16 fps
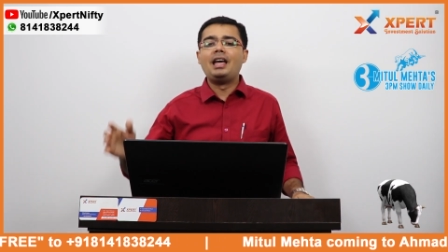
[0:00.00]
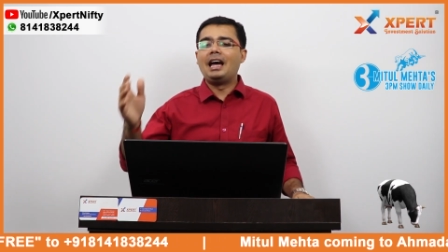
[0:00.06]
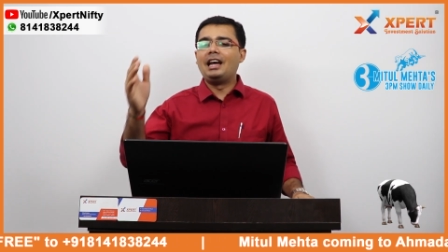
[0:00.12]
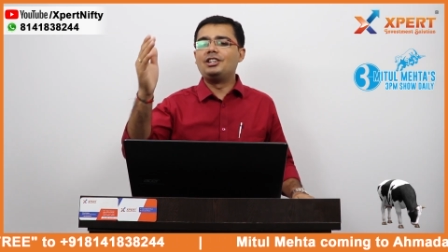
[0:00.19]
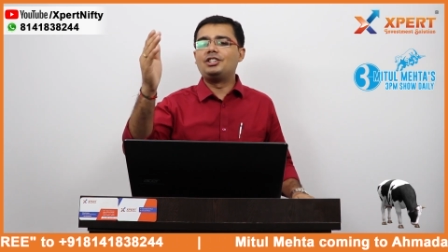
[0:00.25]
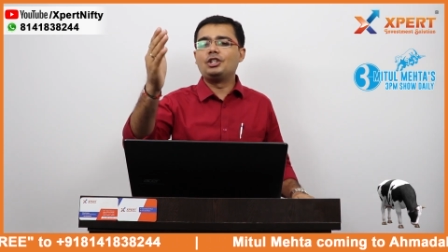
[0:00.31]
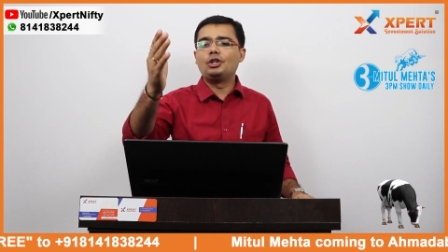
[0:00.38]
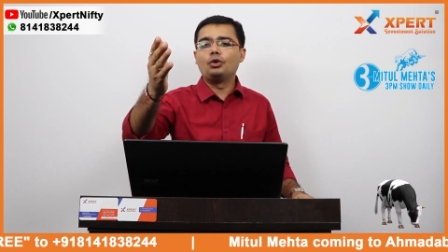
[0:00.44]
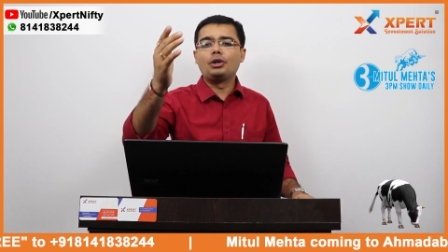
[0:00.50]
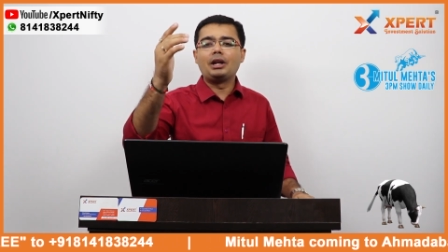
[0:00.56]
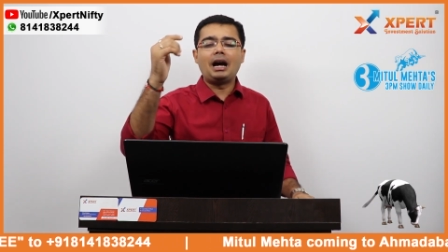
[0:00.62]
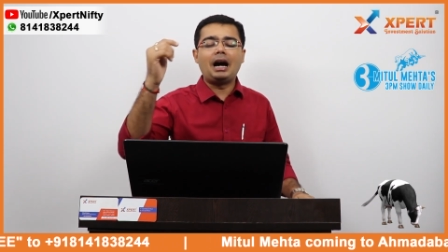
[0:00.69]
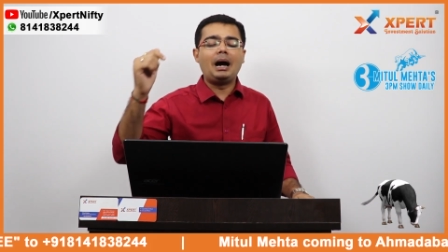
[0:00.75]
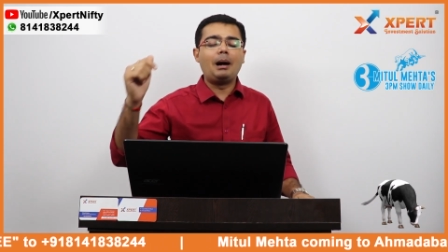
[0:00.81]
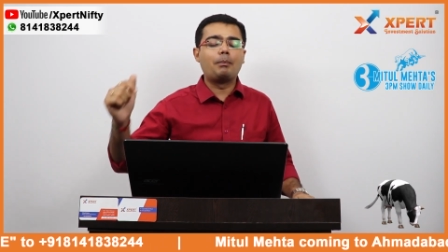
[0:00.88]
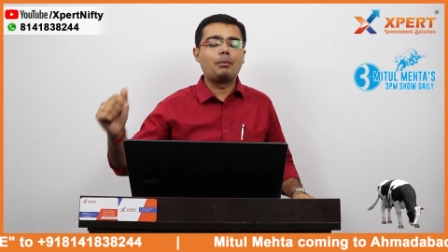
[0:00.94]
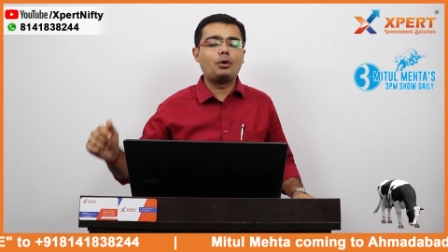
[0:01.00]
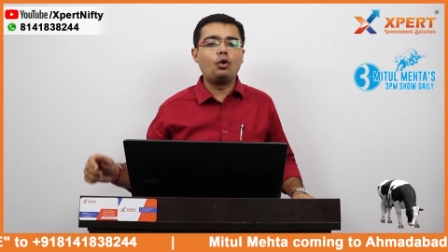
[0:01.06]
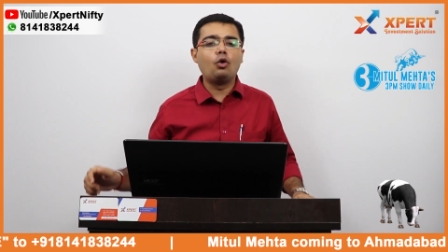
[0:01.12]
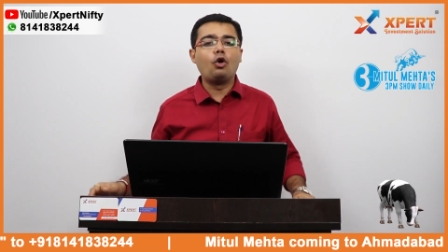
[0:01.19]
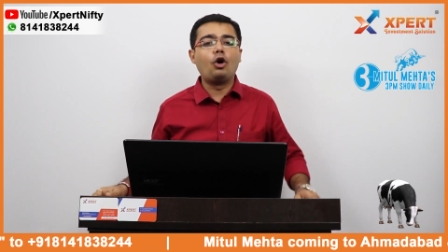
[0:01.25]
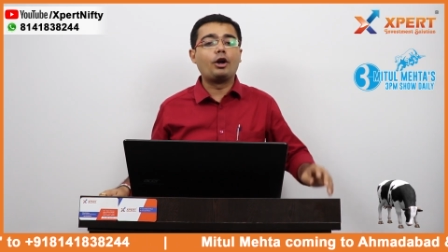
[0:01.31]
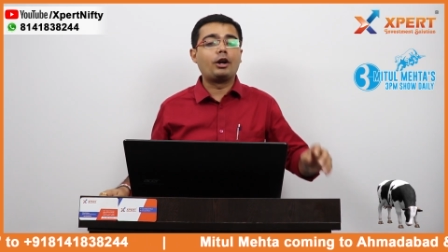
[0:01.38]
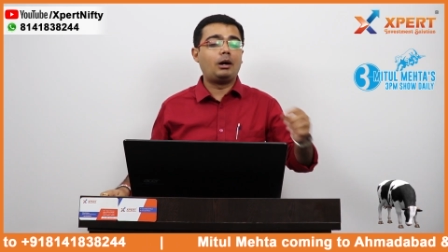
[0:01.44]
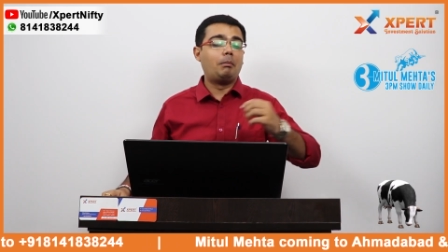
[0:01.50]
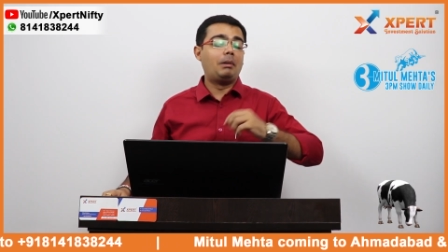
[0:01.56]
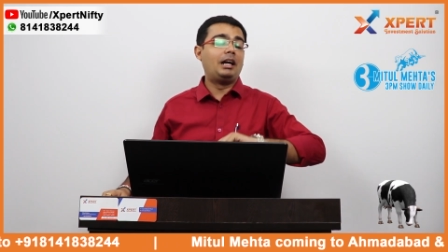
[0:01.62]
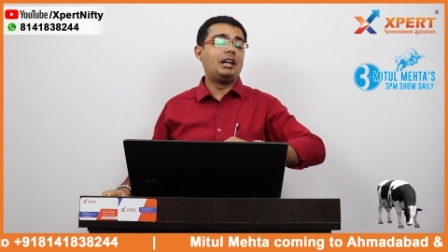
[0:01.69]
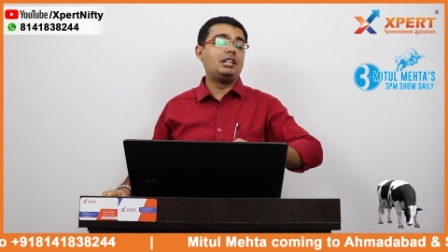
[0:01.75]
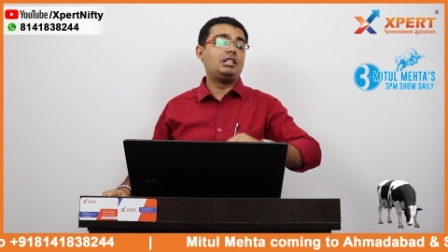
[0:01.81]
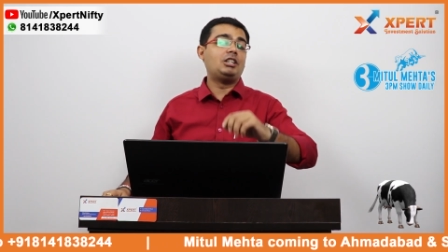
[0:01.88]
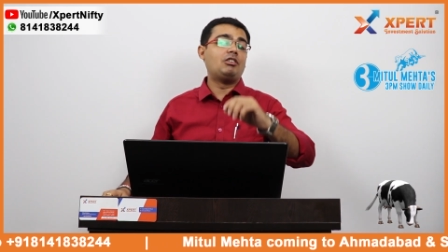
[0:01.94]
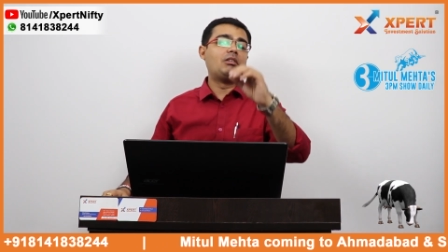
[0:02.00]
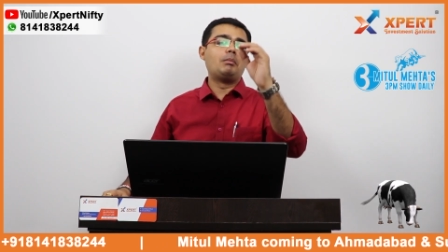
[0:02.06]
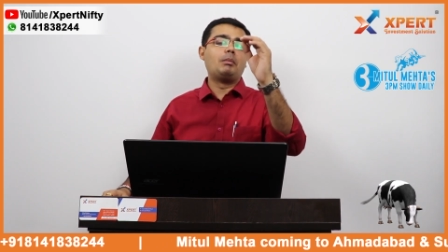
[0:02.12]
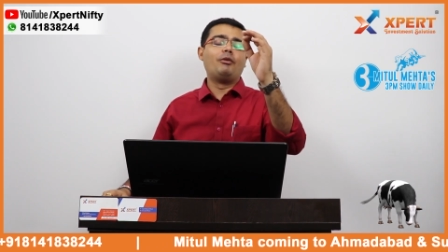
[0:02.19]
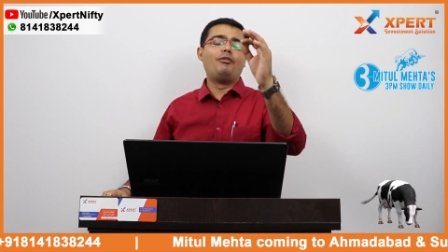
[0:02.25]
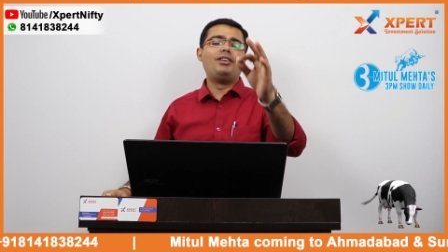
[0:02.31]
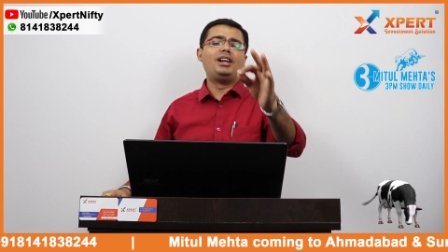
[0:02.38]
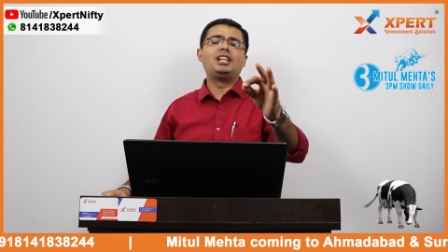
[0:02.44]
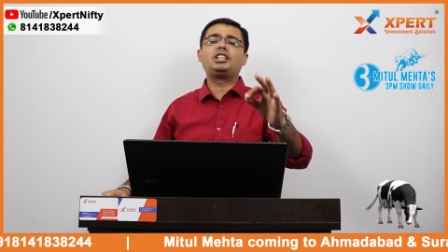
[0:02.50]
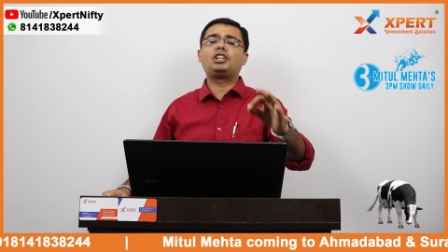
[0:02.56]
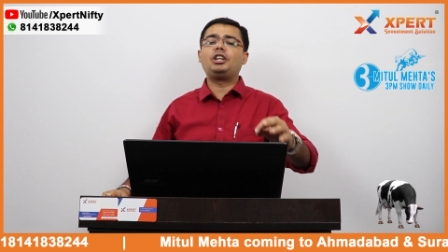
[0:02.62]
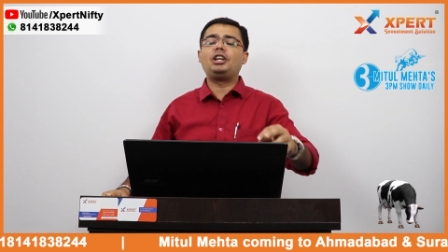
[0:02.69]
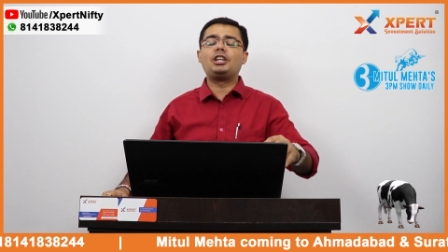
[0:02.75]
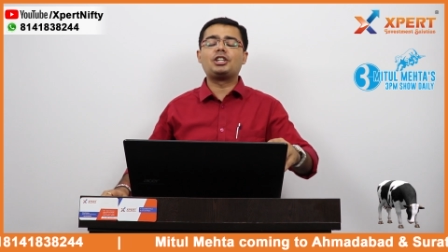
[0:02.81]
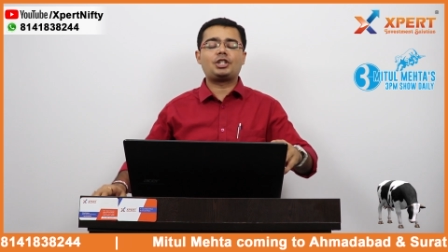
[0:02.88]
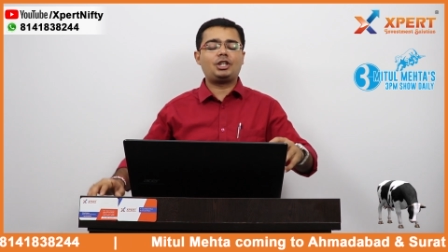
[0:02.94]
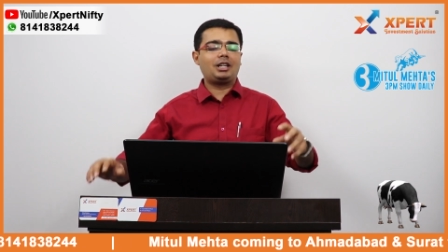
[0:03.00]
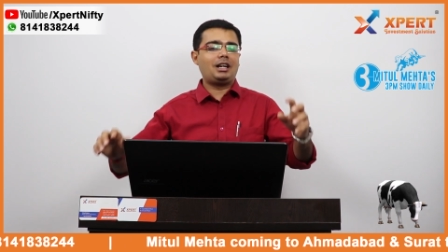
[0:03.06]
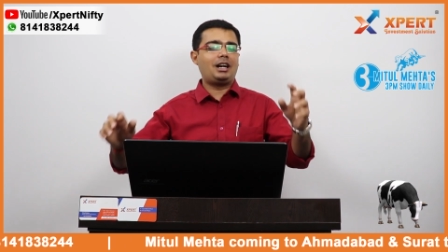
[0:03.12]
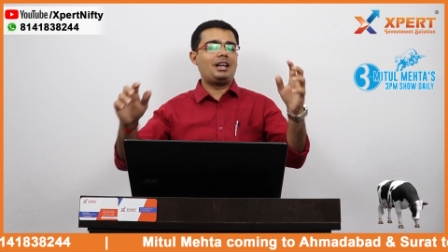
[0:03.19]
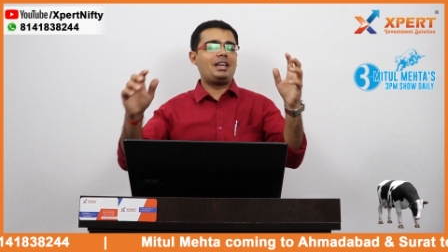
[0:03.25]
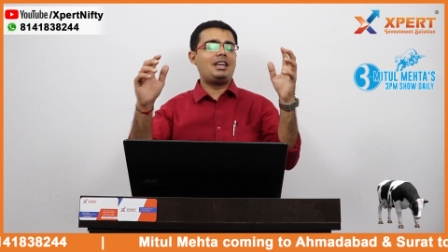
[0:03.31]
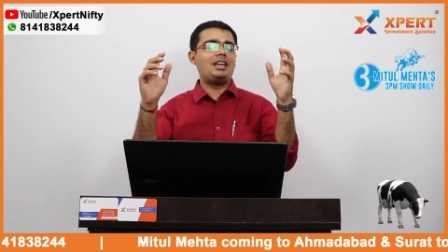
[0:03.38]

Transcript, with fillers: एंड जिन्होंने आपको और हमारे जीवन में वेल्थ क्रिएशन का